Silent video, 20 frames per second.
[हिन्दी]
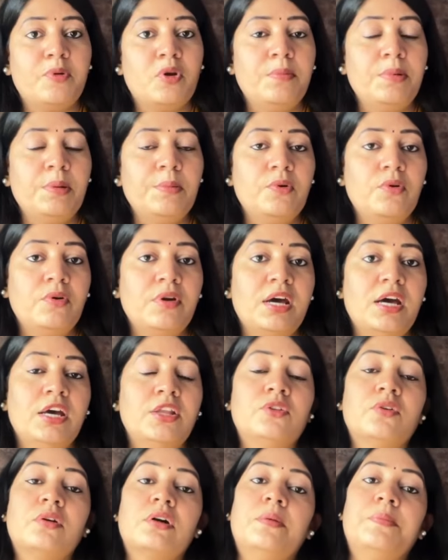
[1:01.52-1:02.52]
प्रॉब्लम हो रहा
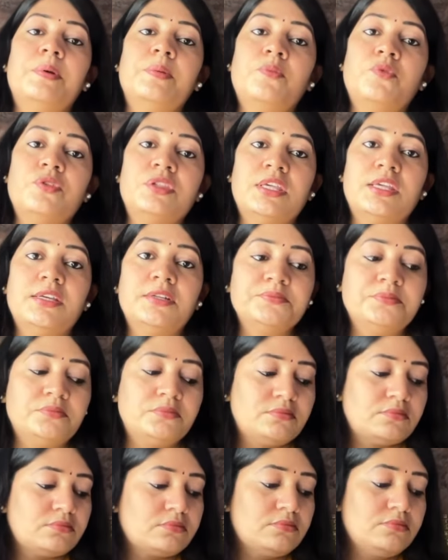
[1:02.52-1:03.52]
है तो कभी मुझे
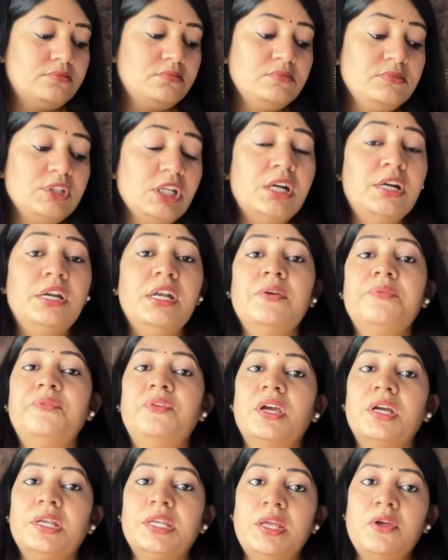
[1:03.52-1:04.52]

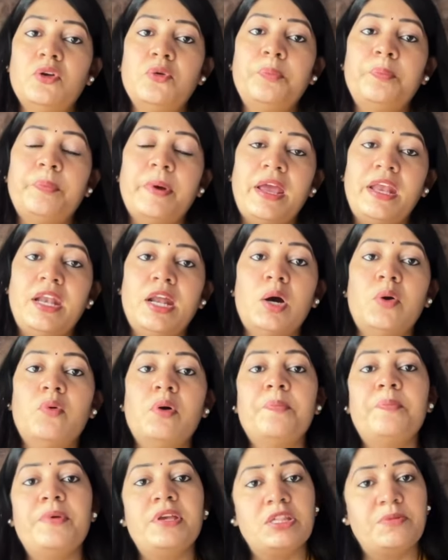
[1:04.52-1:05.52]
डिफेक्टिव पहना हुआ
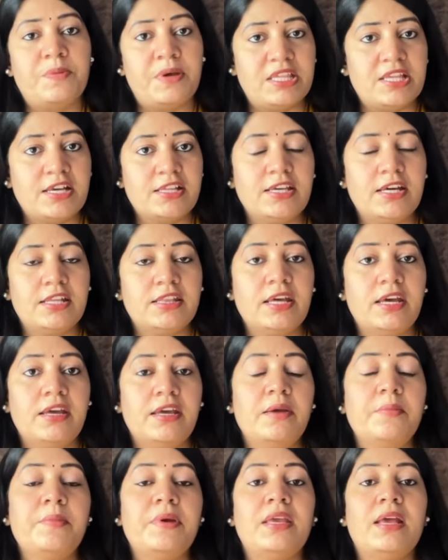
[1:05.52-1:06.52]
पीस भेजा जाता
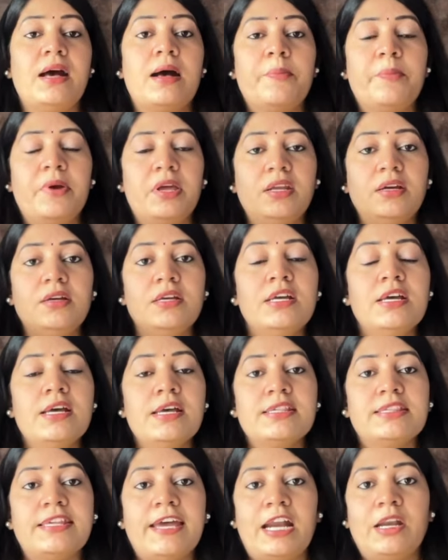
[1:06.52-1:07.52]
है मैं यहाँ पे ना
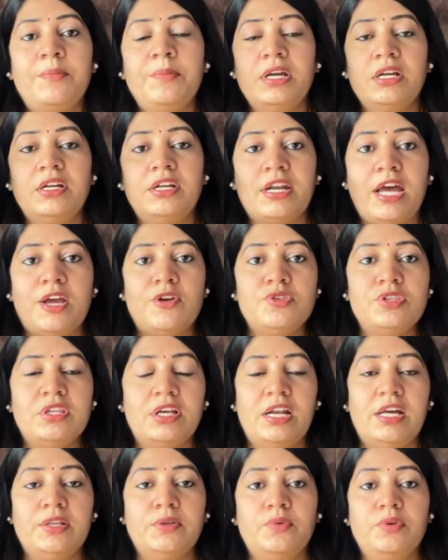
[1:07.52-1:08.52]
साइड में ट्रायल
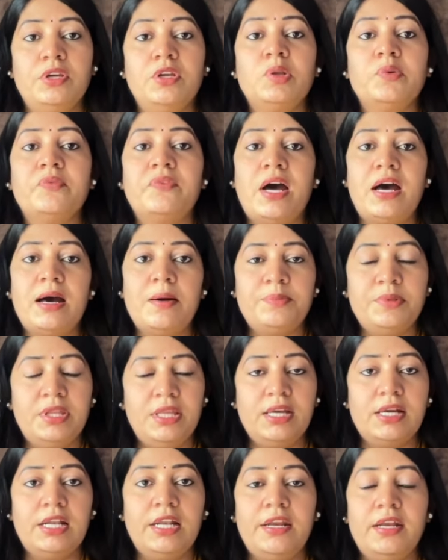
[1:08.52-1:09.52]
चला दूंगी तो वहां आप
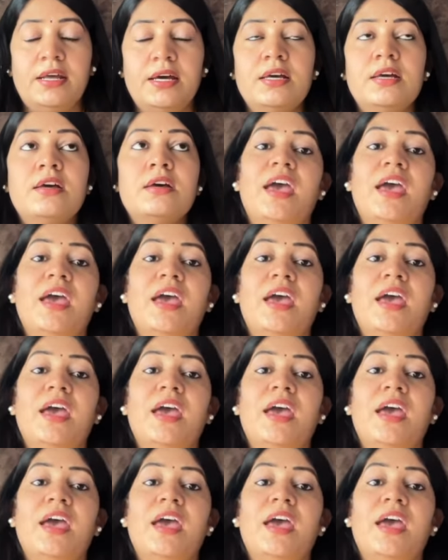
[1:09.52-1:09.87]
देख लेना